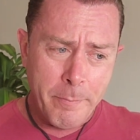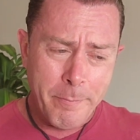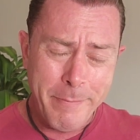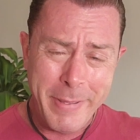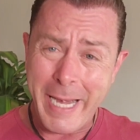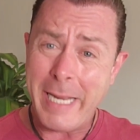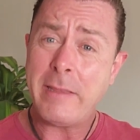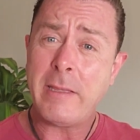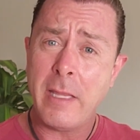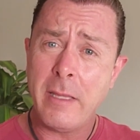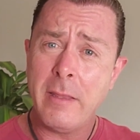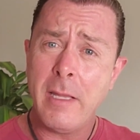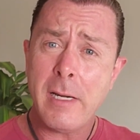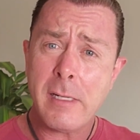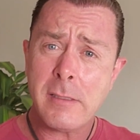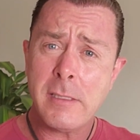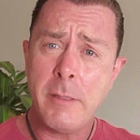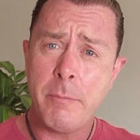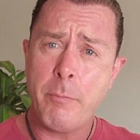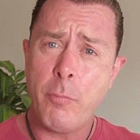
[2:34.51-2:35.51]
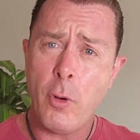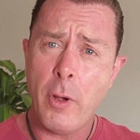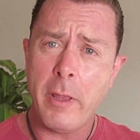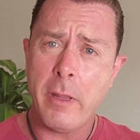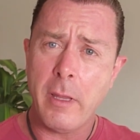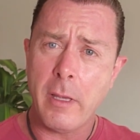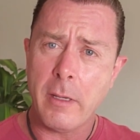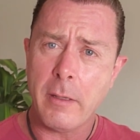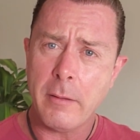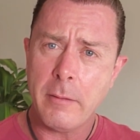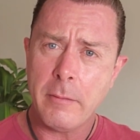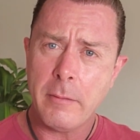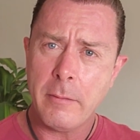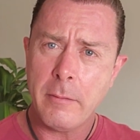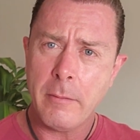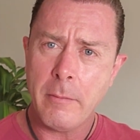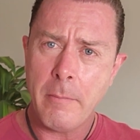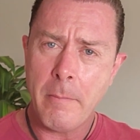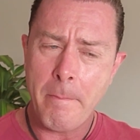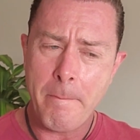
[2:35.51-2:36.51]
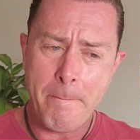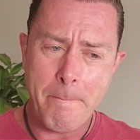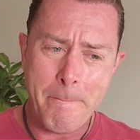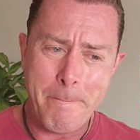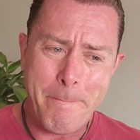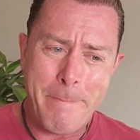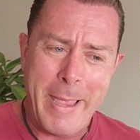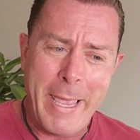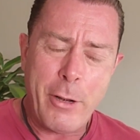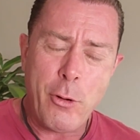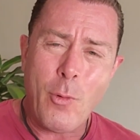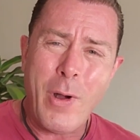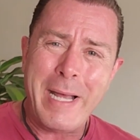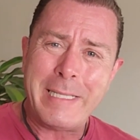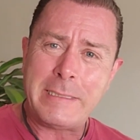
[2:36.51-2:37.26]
Pretender si sí puede, pero